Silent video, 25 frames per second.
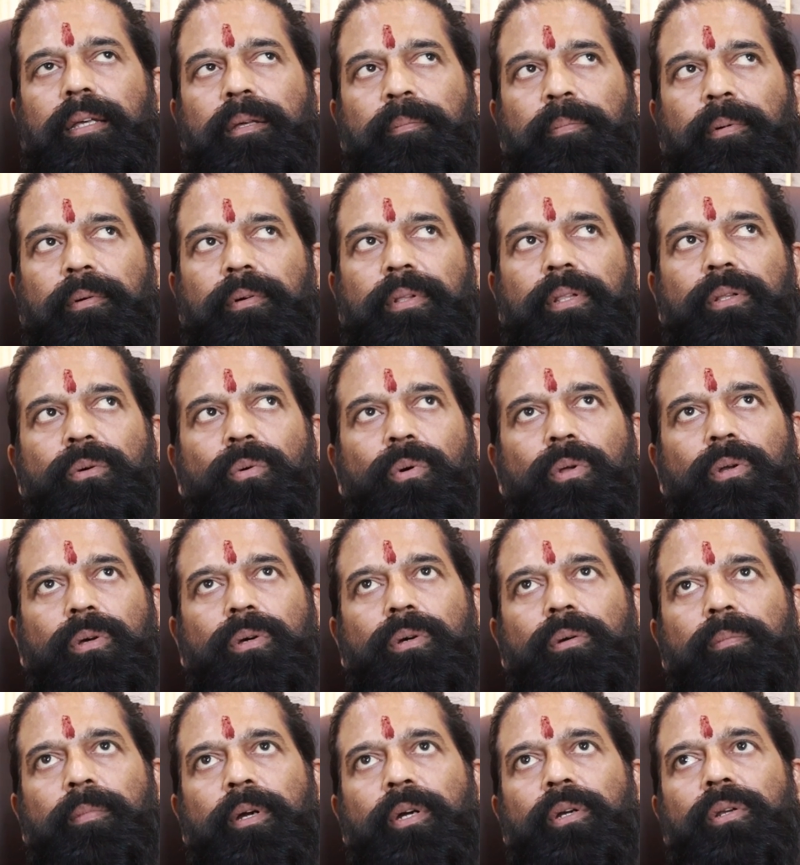இப்போ வந்து
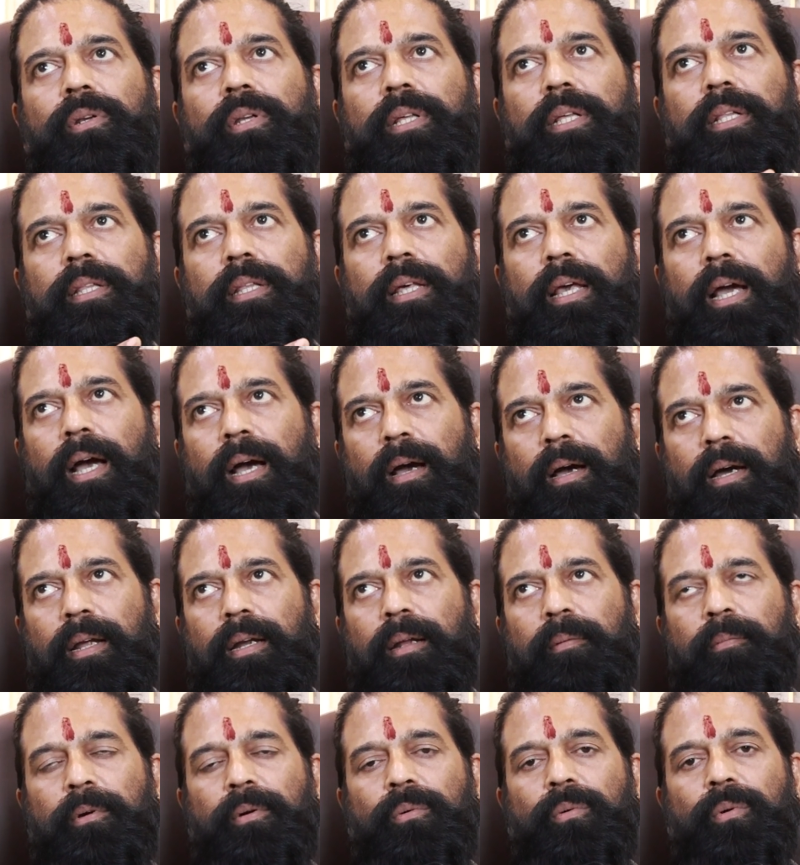ஒரு மனுநீதியாக
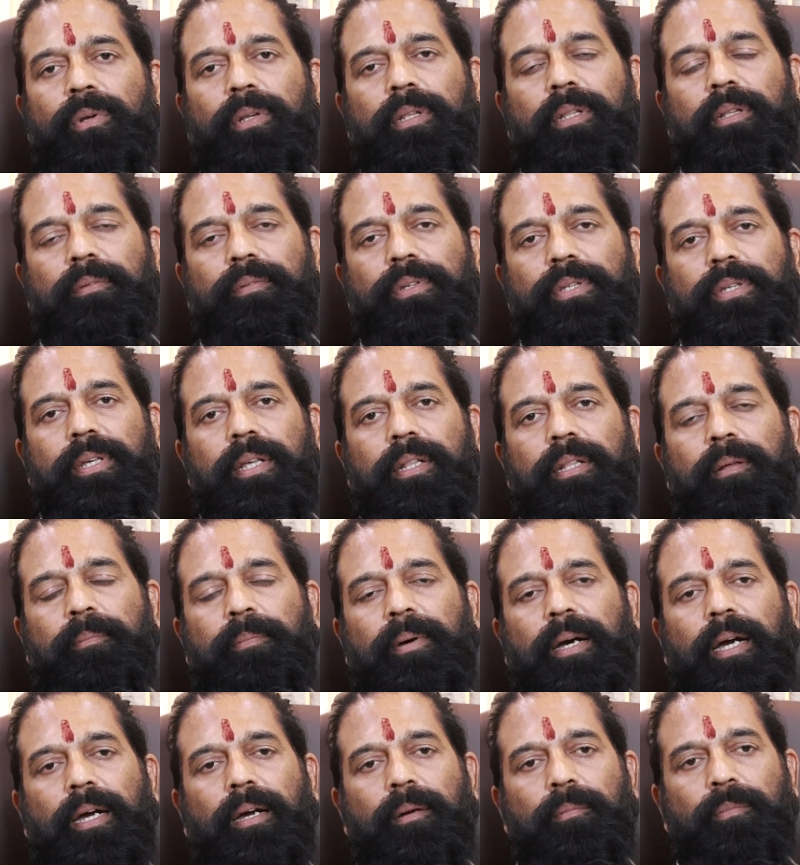நம்ம ஒரு இந்த விஷயத்தை
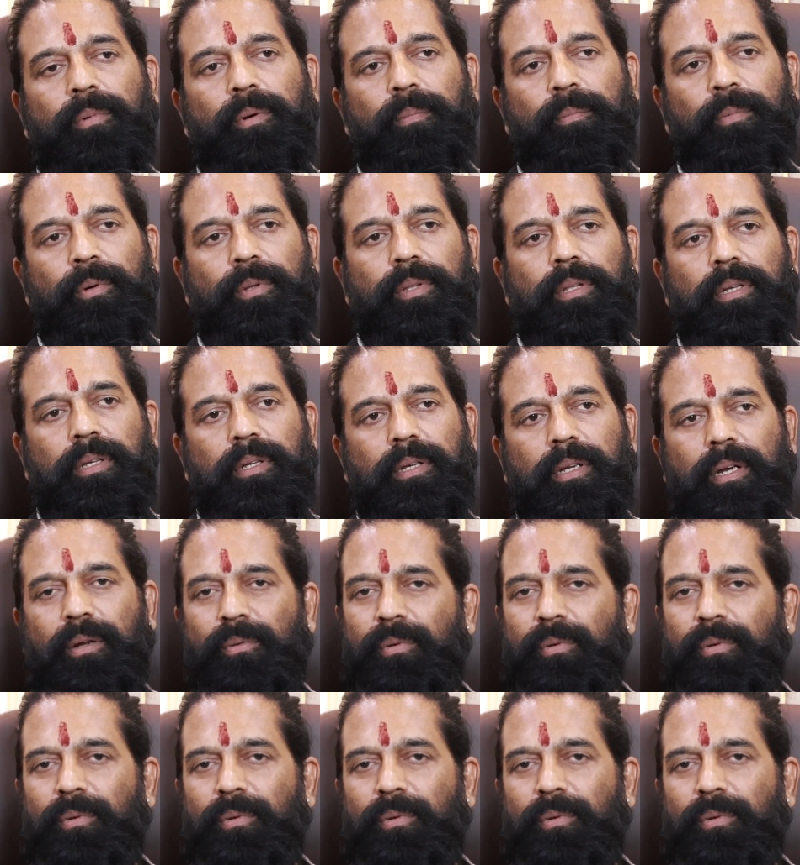பார்க்க போகும்போது